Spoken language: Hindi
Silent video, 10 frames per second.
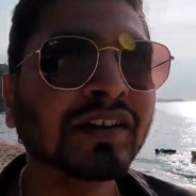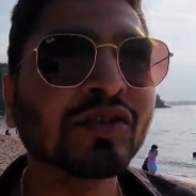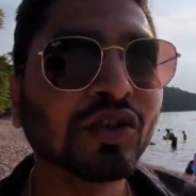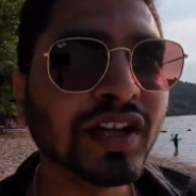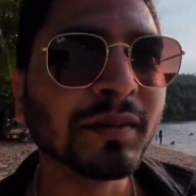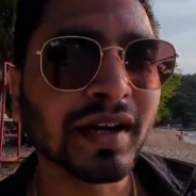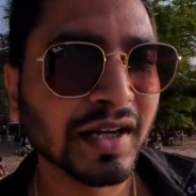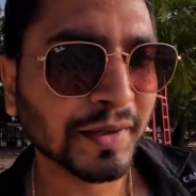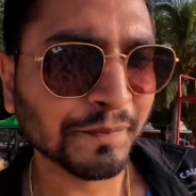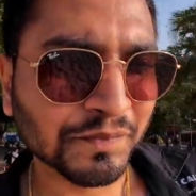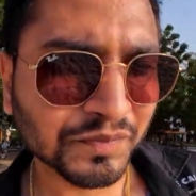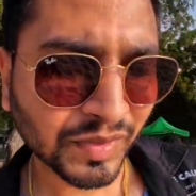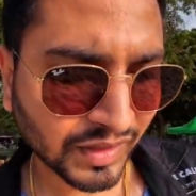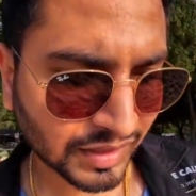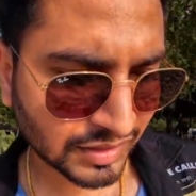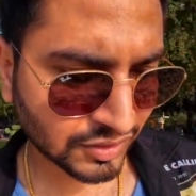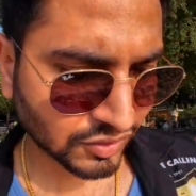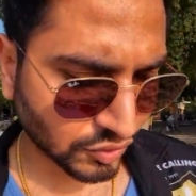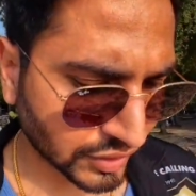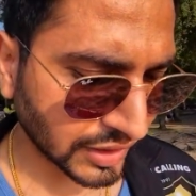कोई हमारा
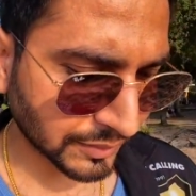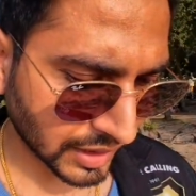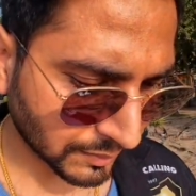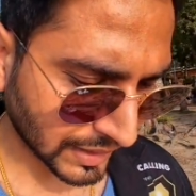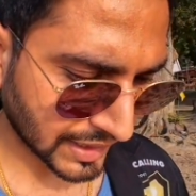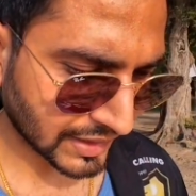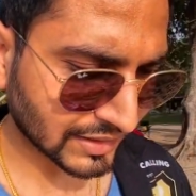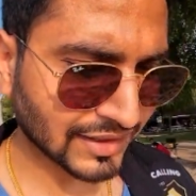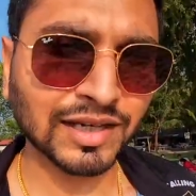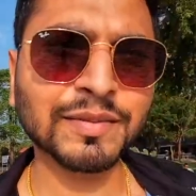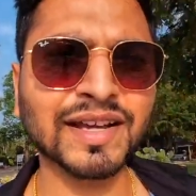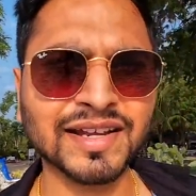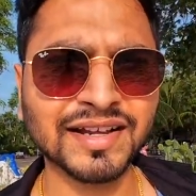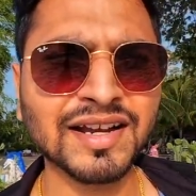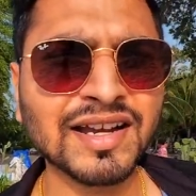कोई हमारा प्लान नहीं था यहाँ पे आने का